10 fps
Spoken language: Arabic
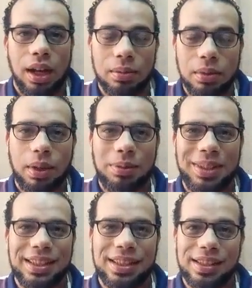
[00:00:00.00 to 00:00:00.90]
هنبدأ مع
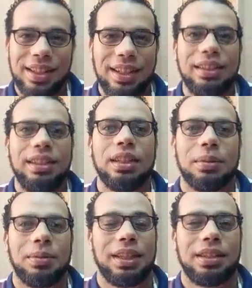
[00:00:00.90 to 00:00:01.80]
بعض سلسلة
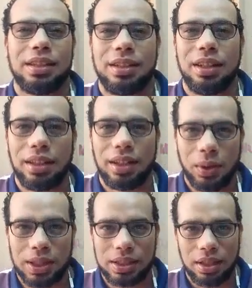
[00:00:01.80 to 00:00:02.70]
جديدة بدل سلسلة
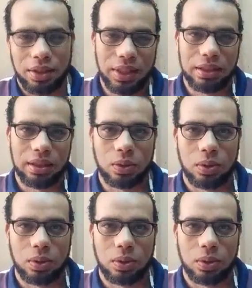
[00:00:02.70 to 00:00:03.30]
الكوارث اللي فاتت